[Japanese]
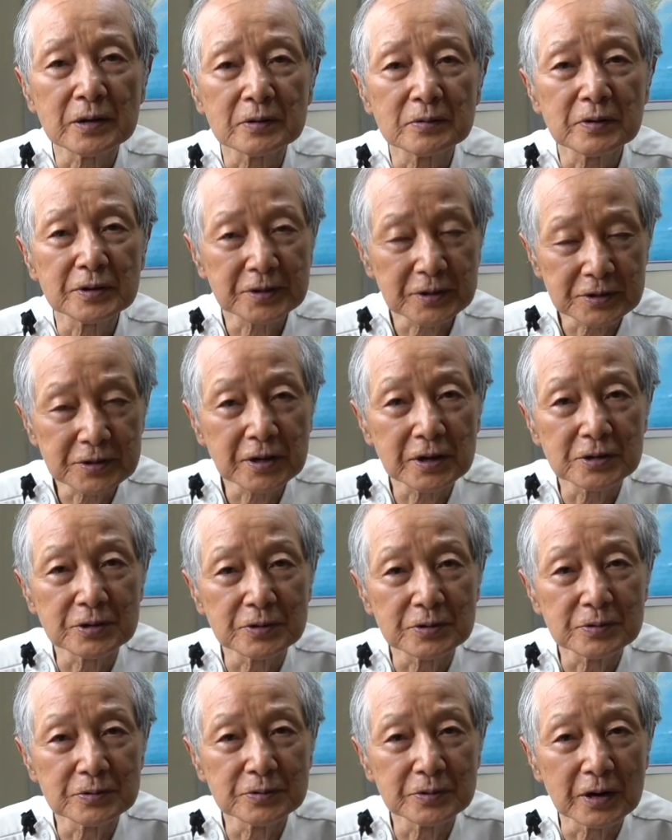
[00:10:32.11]
私が
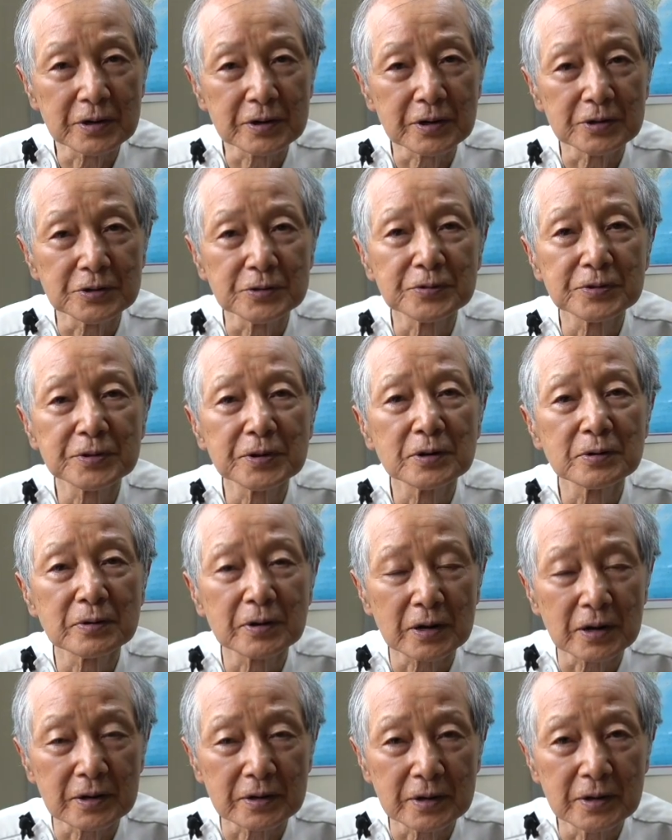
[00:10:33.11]
なんか言ってる
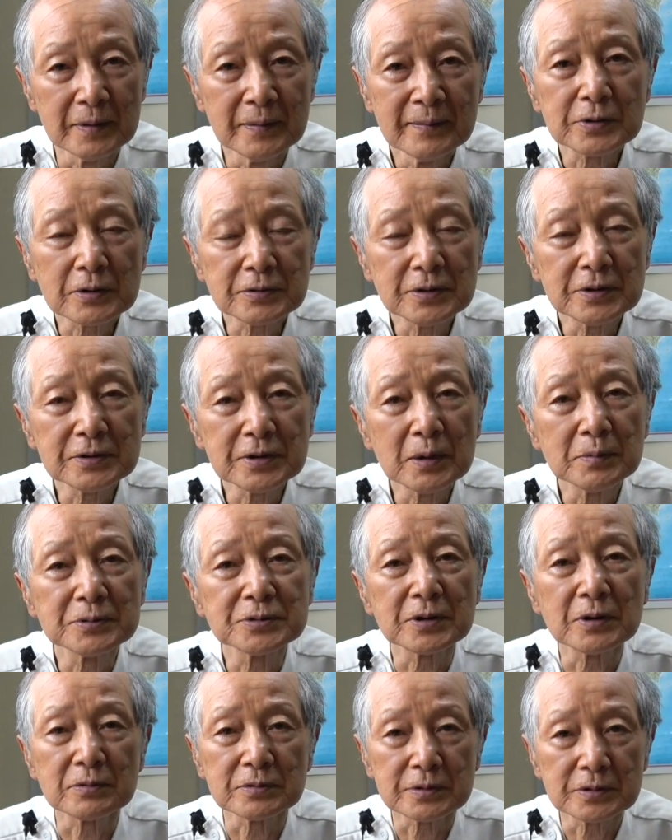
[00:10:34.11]
からね、たくさん食べ
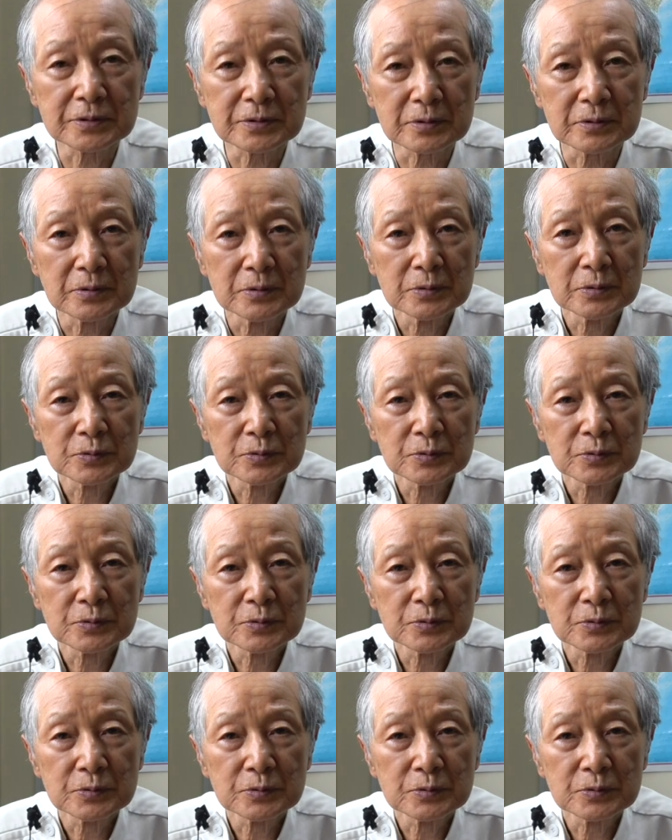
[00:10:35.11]
ちゃうんですよ。